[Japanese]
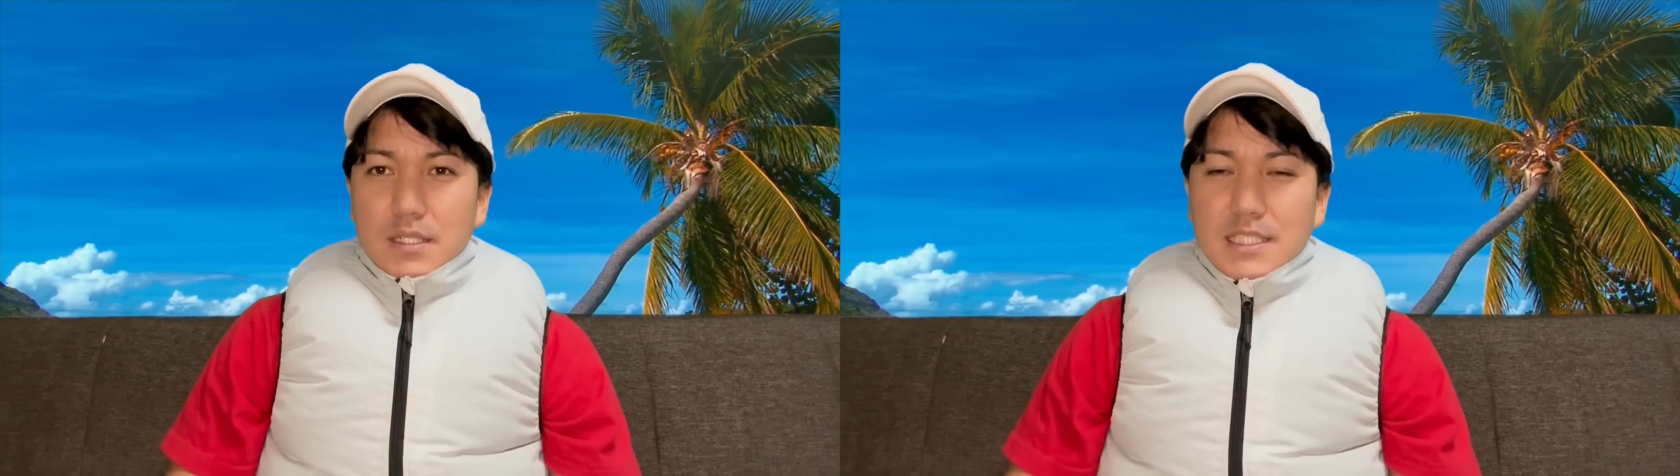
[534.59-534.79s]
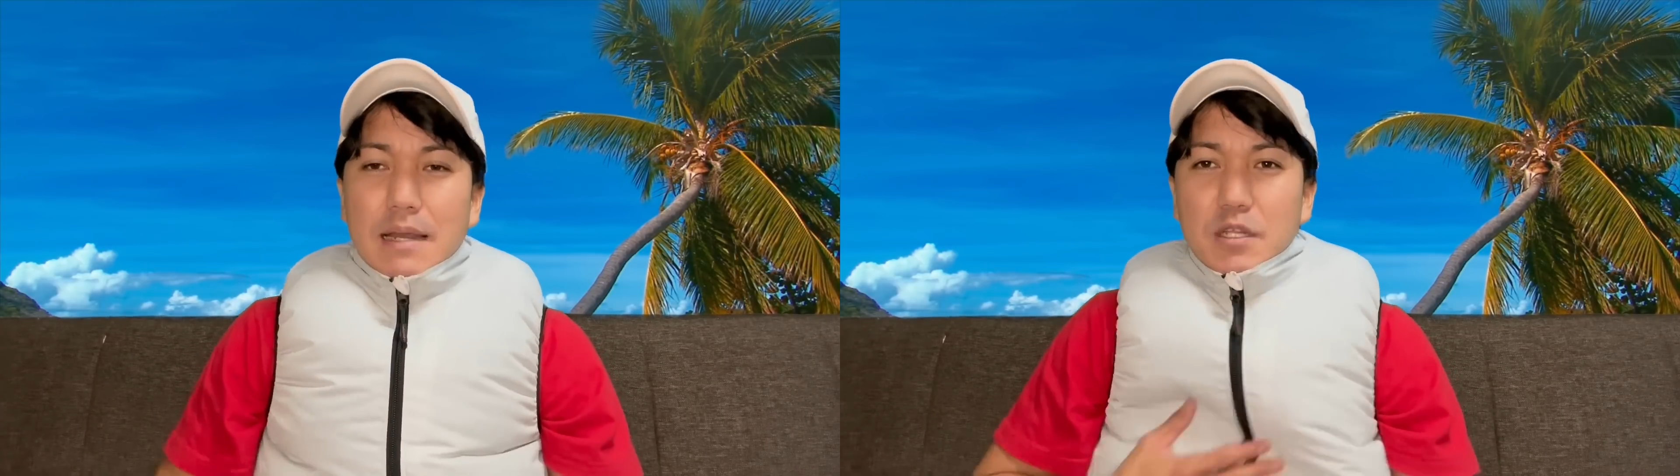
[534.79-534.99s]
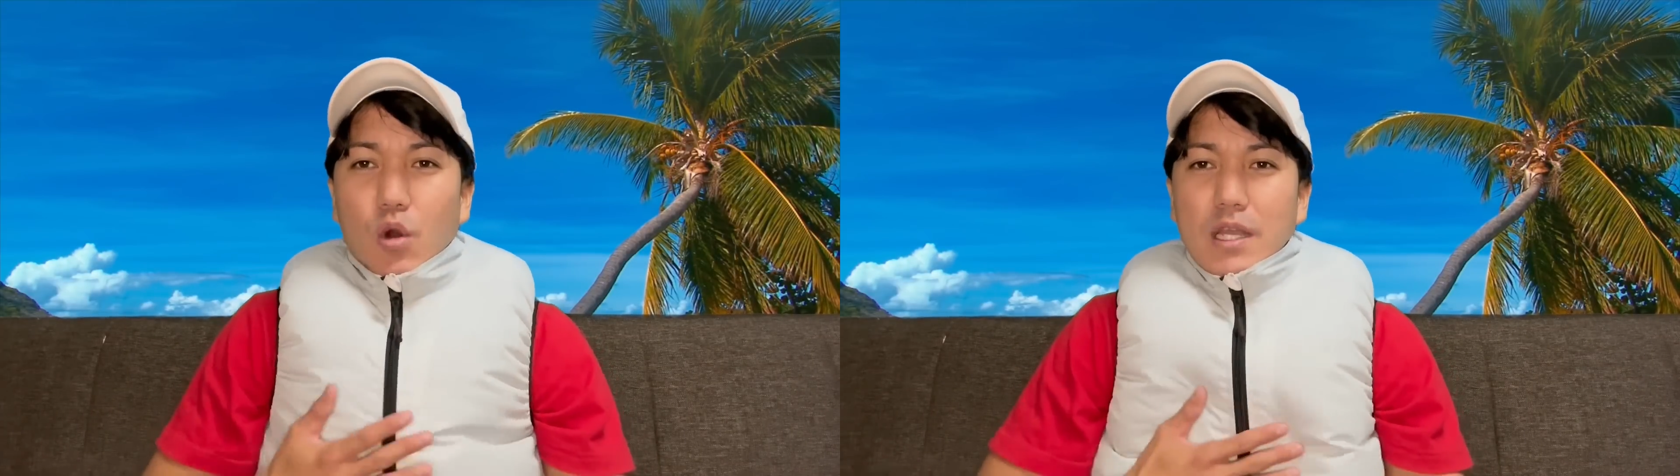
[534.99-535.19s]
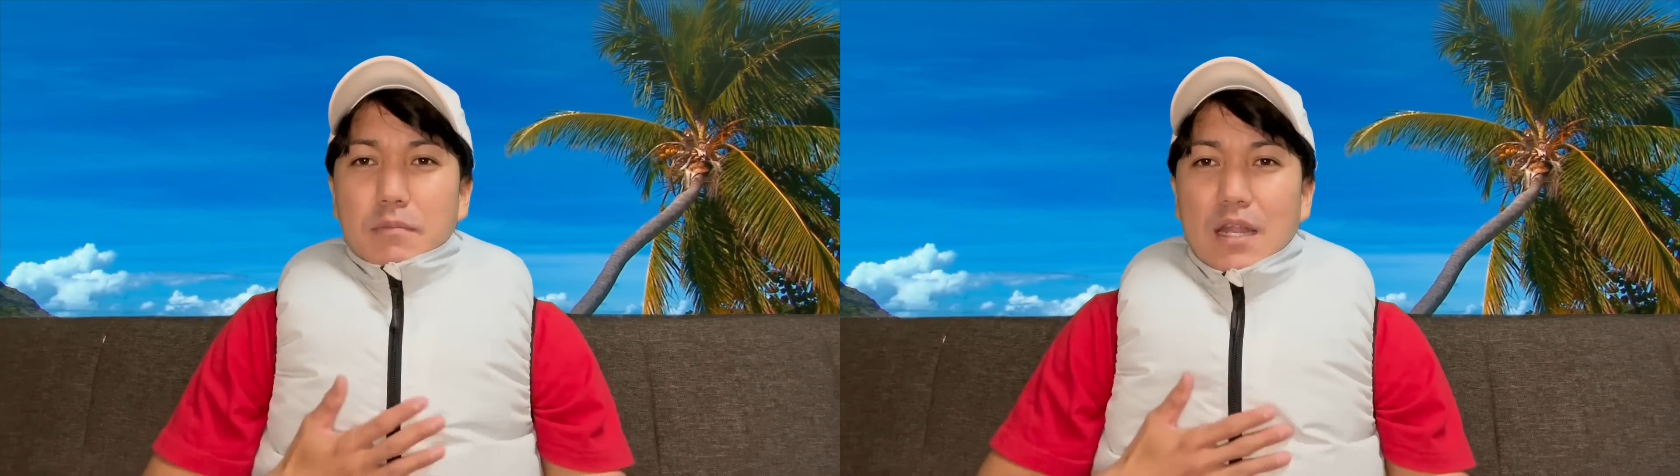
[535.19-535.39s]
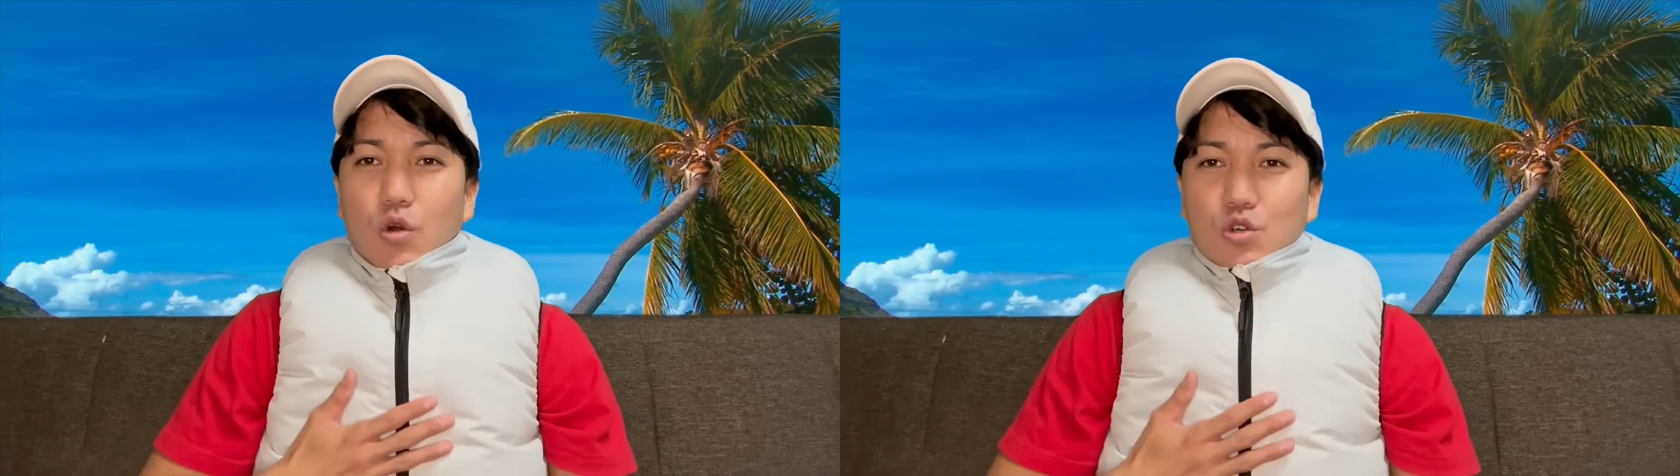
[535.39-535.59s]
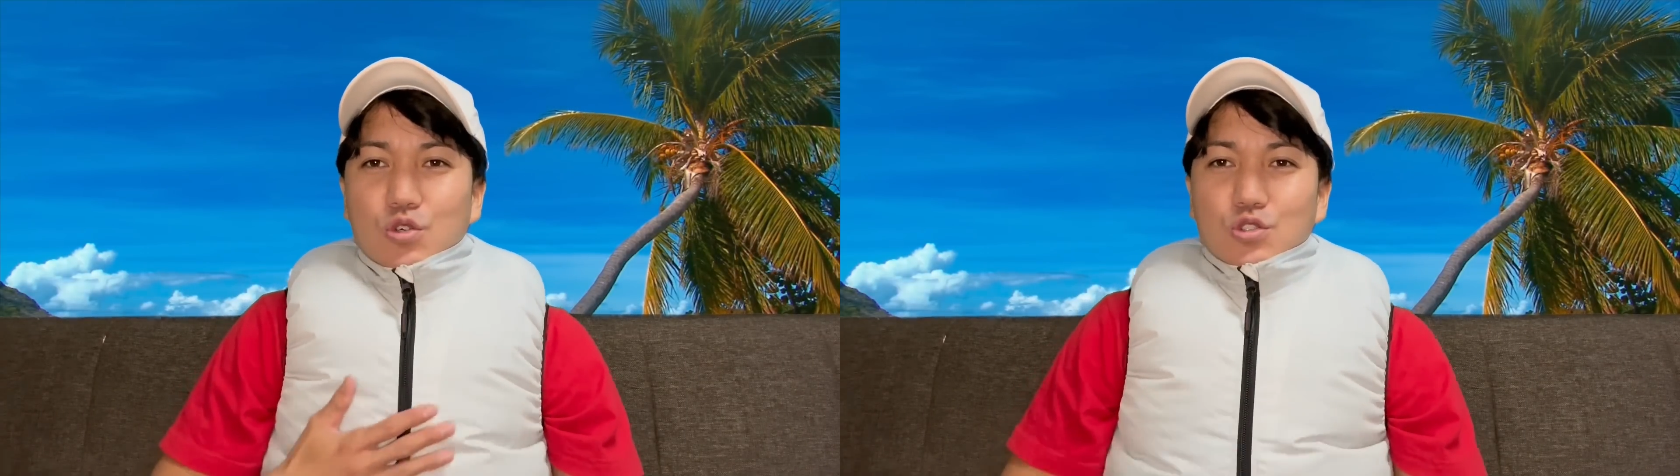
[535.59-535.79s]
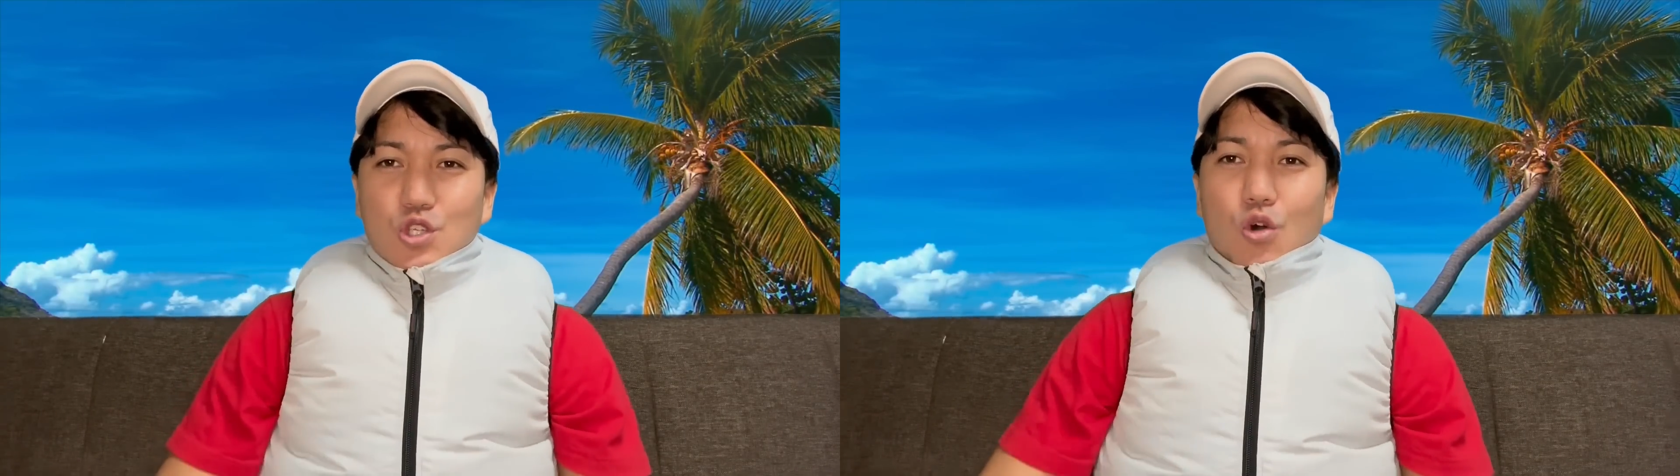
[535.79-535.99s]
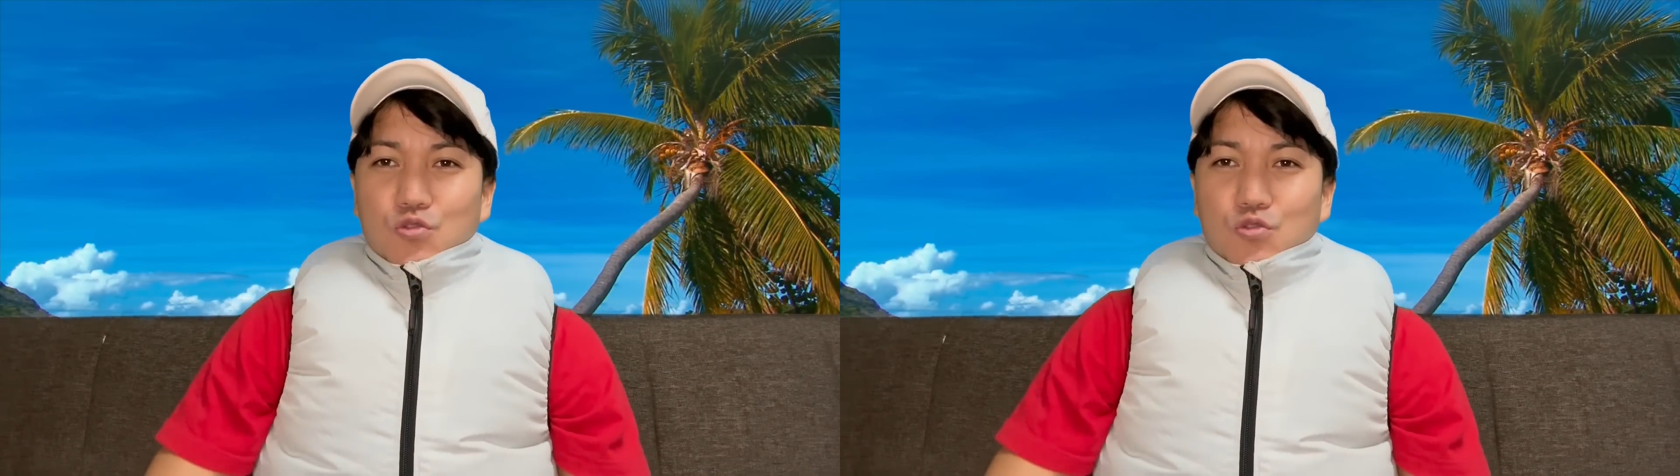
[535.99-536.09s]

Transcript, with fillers: ちなみに俺今あの空調